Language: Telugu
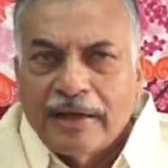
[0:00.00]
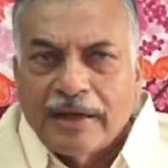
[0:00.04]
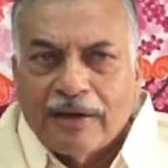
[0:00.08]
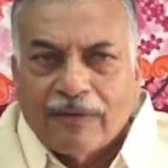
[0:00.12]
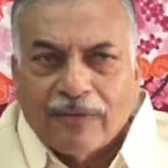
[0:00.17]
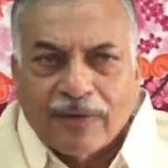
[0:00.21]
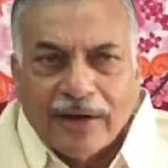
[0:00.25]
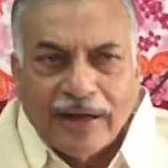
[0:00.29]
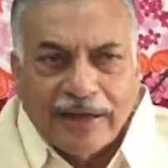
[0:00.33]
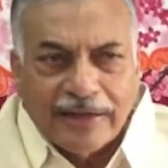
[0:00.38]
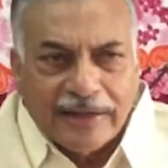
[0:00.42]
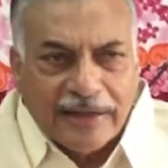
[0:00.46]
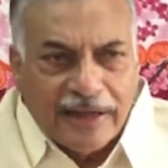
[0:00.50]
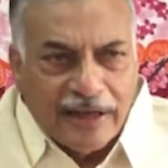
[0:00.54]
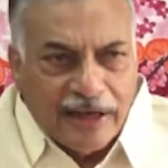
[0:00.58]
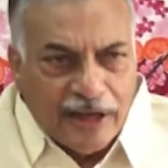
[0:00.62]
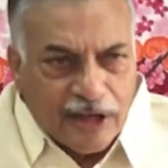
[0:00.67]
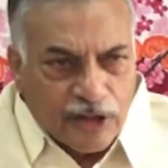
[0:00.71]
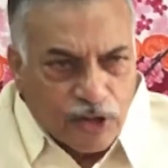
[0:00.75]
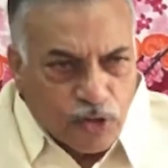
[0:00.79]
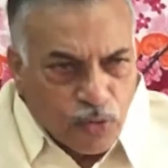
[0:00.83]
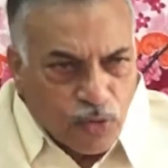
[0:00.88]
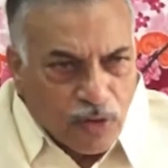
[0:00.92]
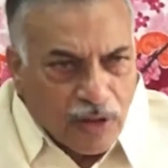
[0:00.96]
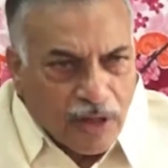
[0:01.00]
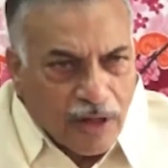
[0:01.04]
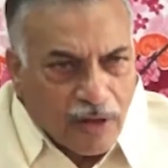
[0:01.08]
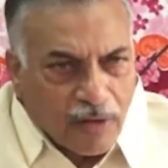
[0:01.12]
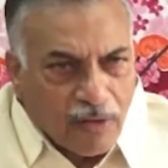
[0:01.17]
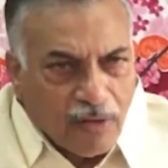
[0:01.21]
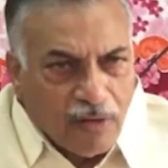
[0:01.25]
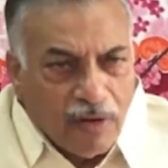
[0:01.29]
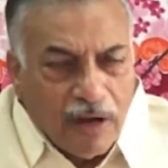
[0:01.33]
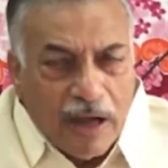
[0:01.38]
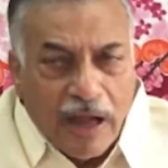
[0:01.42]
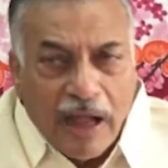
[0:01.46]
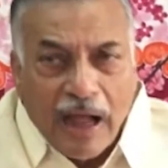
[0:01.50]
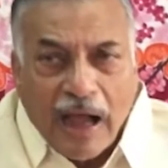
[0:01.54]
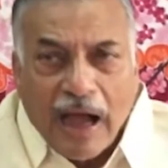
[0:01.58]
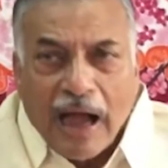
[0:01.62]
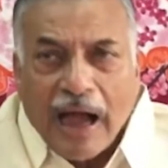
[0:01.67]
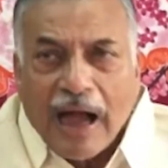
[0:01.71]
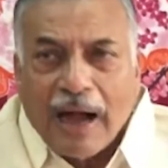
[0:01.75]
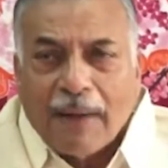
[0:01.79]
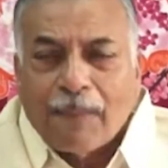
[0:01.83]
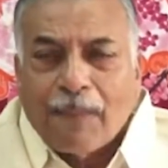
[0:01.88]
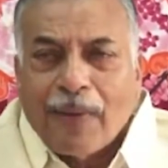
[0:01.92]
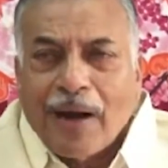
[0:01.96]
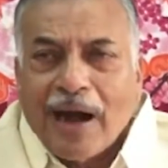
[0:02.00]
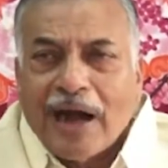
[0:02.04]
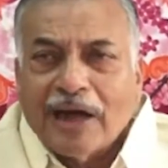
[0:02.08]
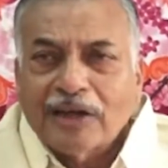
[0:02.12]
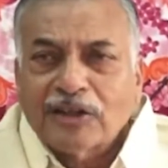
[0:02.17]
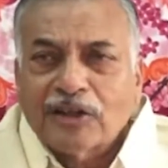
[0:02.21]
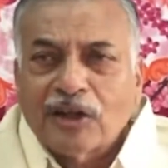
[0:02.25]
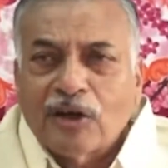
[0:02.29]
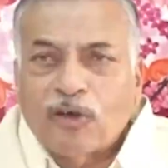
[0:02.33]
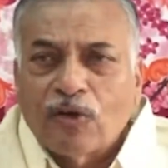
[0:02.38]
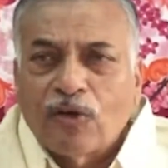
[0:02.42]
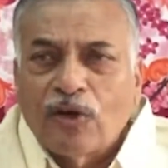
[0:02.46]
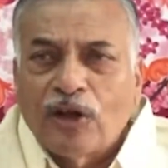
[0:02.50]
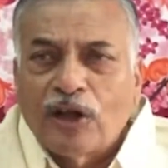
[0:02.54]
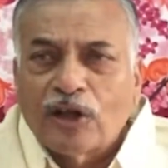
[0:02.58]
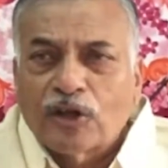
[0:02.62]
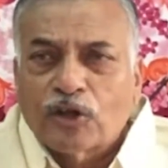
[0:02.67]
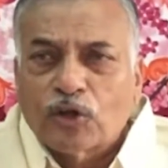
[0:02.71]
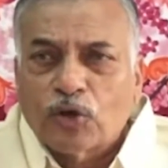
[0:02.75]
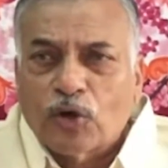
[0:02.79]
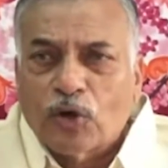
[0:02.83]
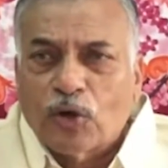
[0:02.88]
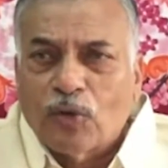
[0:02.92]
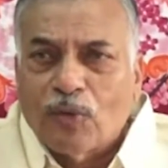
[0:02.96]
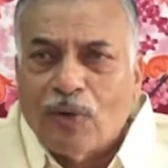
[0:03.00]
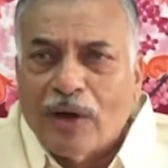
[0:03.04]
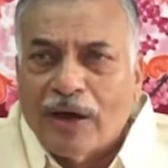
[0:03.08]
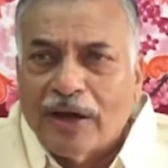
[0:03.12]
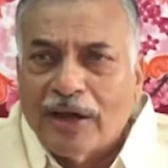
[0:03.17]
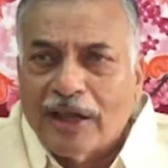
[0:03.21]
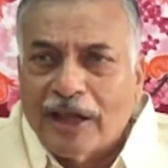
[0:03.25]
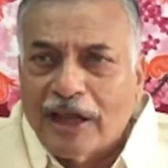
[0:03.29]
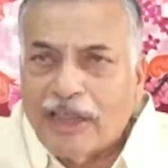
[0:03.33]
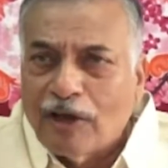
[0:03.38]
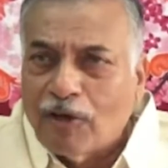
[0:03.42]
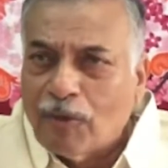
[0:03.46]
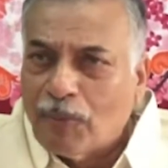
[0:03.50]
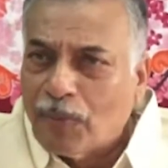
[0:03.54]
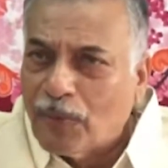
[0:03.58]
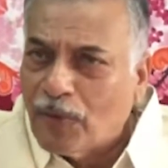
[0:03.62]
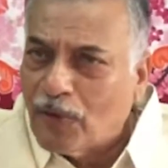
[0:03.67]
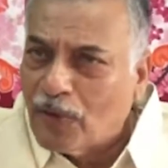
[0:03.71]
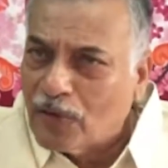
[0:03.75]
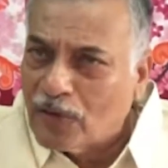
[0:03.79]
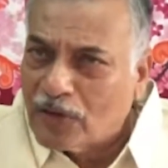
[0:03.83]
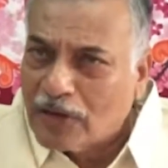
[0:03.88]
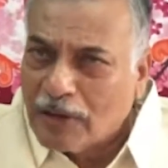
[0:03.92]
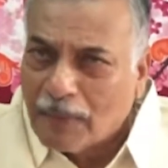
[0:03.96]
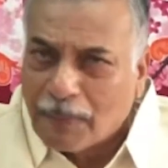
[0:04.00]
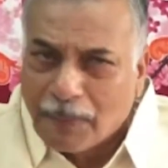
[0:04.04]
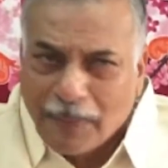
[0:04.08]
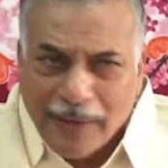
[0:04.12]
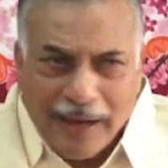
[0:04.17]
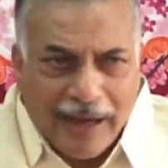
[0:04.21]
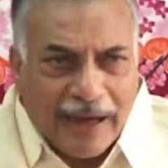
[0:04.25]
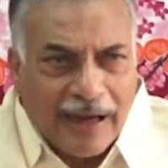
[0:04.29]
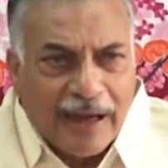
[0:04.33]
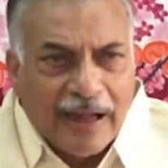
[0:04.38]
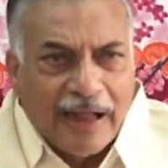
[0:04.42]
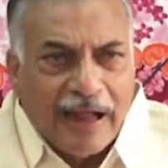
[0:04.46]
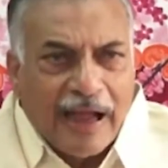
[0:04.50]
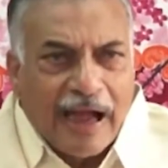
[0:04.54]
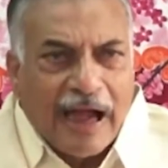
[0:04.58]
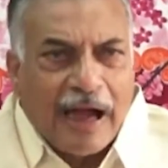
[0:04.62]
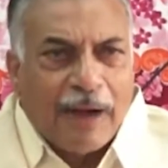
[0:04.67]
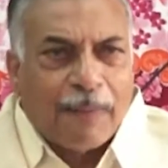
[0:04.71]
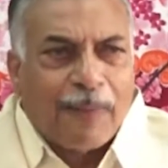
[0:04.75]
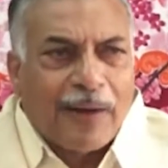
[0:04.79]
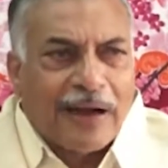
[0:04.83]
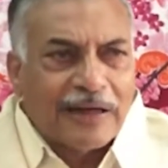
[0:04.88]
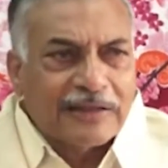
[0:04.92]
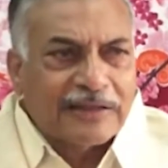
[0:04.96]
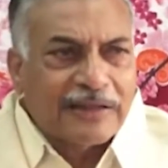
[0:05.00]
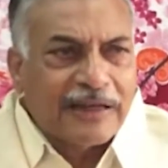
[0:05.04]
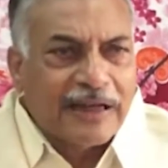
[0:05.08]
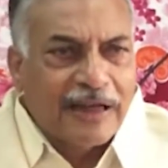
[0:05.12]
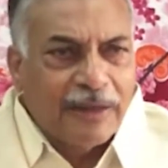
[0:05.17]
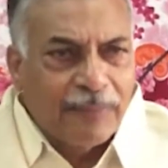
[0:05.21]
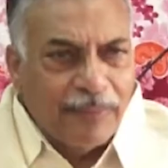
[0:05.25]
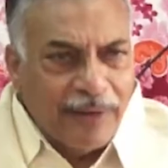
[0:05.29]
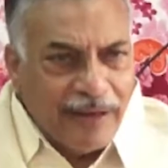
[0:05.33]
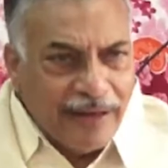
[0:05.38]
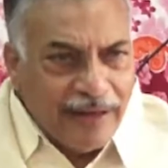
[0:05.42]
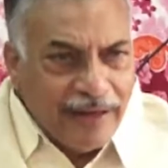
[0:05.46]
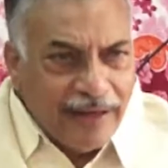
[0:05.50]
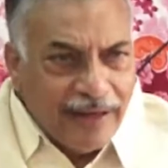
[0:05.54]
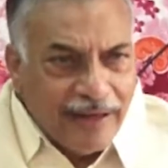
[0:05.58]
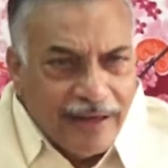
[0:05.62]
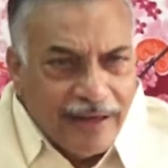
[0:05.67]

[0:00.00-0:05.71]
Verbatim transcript: ఎవరైతే నేర్చుకుంటారో ఆ భాషలో నేర్చుకున్న వారికే ఉపయోగం తప్ప ఆ భాషకేమీ